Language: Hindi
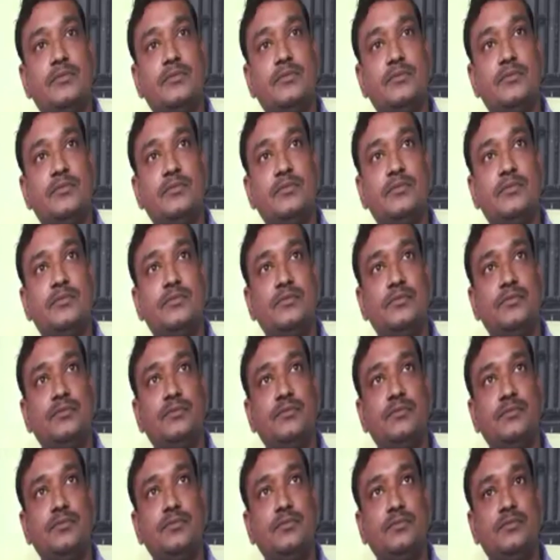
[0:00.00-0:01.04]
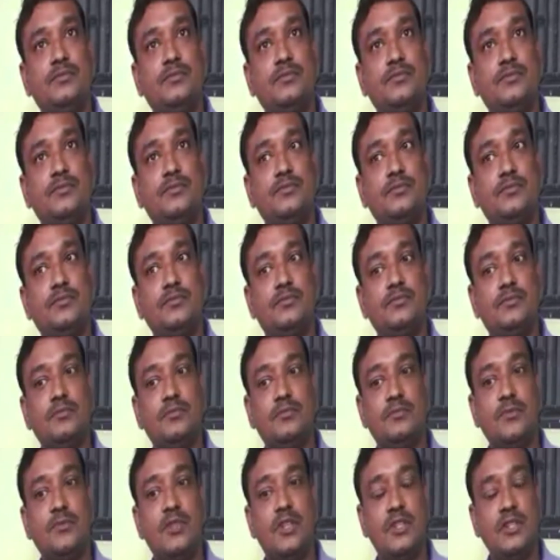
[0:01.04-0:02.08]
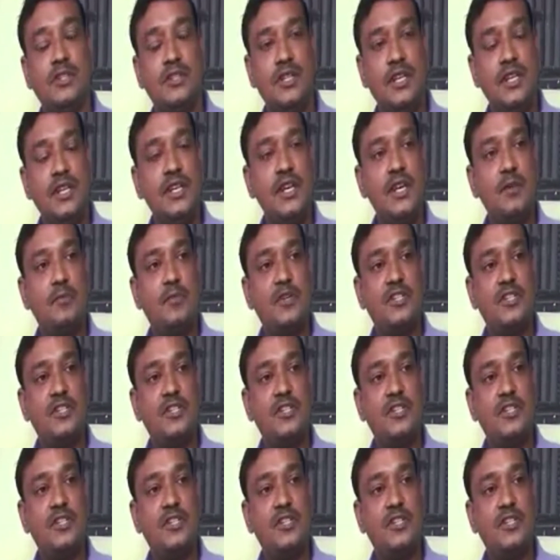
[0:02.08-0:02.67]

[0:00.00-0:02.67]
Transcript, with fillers: जोड़े को पालना शुरू किया इनके लिए